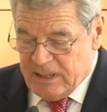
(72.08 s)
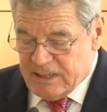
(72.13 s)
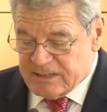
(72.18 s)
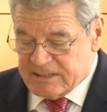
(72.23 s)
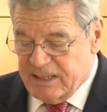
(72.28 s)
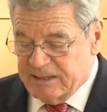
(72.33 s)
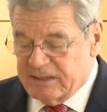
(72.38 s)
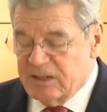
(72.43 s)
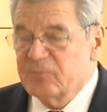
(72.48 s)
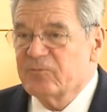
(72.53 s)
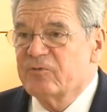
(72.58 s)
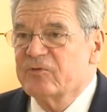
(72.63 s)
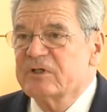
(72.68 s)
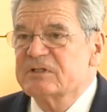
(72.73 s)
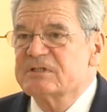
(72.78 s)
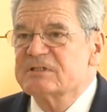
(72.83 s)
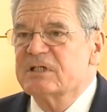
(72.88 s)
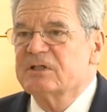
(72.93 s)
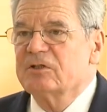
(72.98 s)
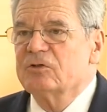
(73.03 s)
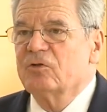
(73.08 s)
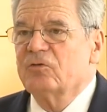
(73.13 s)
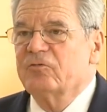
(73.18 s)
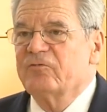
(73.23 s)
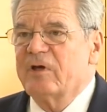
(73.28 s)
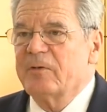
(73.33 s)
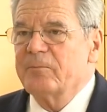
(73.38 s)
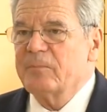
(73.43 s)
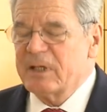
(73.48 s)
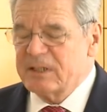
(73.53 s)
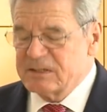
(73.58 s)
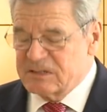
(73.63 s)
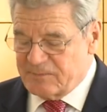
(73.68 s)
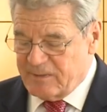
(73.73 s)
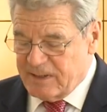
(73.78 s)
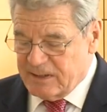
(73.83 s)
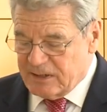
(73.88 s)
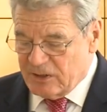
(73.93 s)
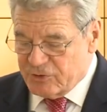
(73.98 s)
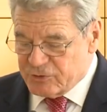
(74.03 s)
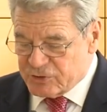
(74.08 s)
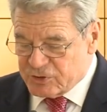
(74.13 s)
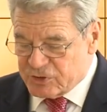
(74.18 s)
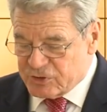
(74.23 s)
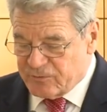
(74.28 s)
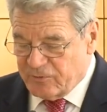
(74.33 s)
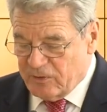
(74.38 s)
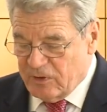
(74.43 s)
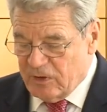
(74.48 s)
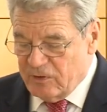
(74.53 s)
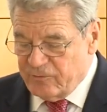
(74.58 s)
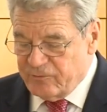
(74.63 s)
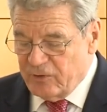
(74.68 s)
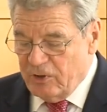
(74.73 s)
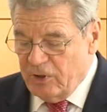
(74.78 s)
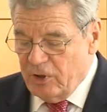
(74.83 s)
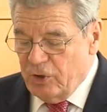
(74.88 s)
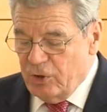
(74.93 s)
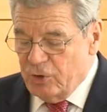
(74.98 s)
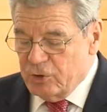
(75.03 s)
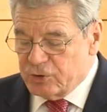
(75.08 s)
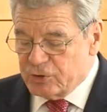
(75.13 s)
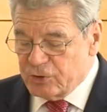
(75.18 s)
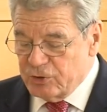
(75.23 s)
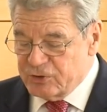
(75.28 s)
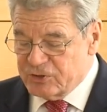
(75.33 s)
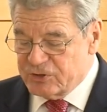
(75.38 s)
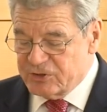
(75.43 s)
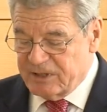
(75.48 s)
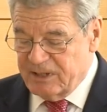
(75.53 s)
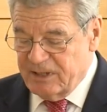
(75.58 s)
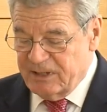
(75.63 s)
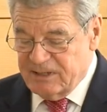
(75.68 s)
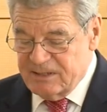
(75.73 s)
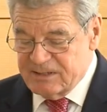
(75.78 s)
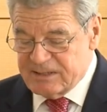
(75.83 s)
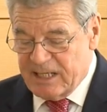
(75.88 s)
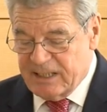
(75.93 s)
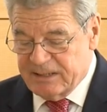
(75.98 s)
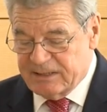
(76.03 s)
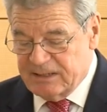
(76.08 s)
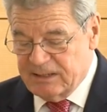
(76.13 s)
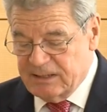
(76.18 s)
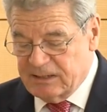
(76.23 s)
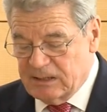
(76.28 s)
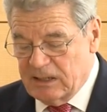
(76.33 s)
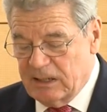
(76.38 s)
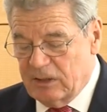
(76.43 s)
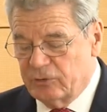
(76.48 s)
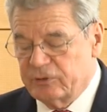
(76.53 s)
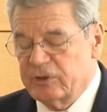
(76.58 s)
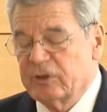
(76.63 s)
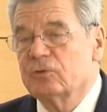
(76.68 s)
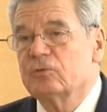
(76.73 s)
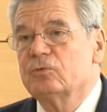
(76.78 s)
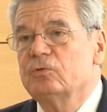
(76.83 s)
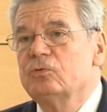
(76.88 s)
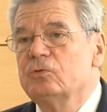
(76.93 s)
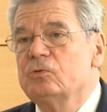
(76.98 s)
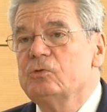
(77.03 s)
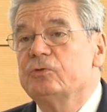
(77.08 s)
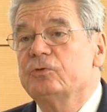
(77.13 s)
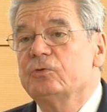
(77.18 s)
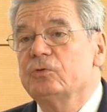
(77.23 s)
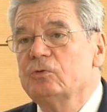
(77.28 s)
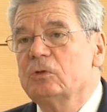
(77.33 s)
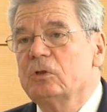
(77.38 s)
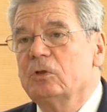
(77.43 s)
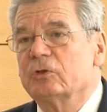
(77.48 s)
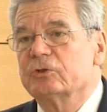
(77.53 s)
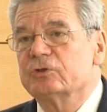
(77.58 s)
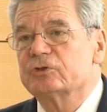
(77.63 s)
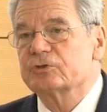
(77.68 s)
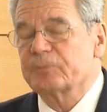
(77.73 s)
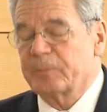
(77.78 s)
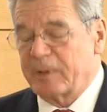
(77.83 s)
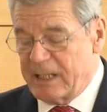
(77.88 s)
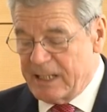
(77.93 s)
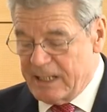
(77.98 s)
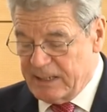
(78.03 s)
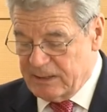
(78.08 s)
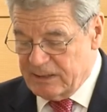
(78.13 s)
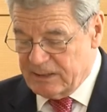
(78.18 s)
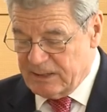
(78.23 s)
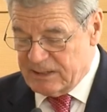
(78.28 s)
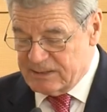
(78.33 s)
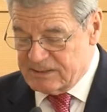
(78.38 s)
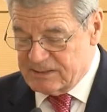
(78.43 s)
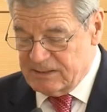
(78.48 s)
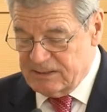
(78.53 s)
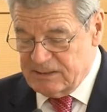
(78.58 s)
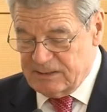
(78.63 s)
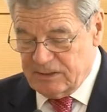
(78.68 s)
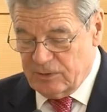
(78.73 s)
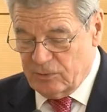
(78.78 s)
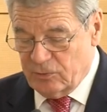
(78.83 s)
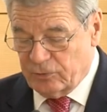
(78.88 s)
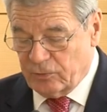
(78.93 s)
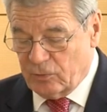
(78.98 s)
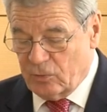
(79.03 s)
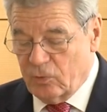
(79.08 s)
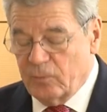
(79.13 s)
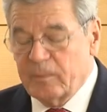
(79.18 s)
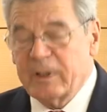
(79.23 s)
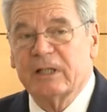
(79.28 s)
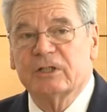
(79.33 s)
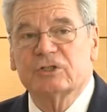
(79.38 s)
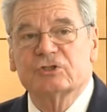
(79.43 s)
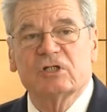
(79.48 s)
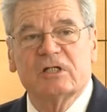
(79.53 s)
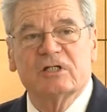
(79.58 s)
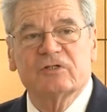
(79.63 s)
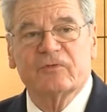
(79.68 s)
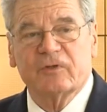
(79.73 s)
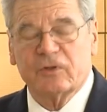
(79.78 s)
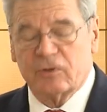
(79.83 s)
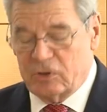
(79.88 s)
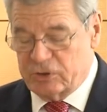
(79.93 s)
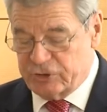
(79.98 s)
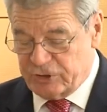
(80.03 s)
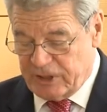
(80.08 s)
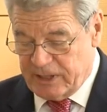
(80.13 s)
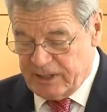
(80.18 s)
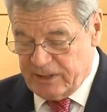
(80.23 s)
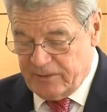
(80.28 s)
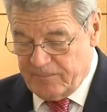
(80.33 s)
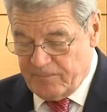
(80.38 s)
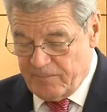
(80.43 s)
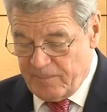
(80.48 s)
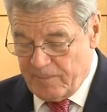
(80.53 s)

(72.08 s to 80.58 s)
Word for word: Seit dem 14. November 2012 schützt dieser Artikel auch die Kultur und Sprache der Sinti und Roma in Schleswig-Holstein.